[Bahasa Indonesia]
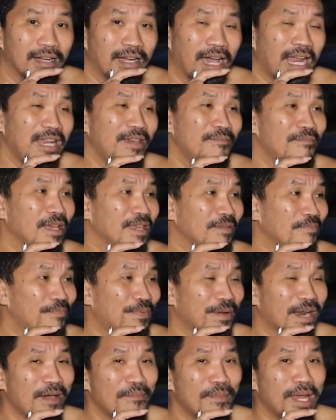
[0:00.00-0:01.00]
Kalimat
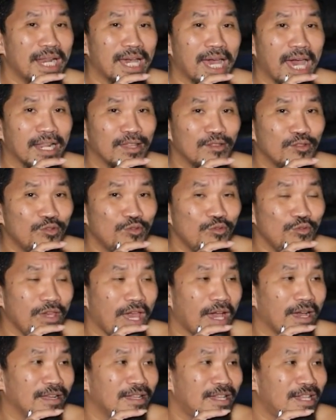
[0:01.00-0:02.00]
peramal kartu tuh
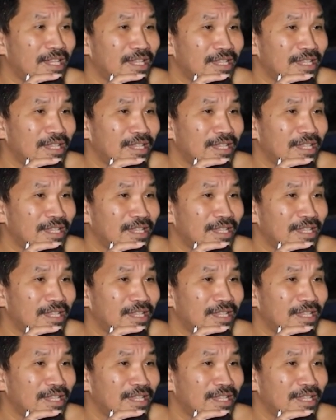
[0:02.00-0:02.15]
yang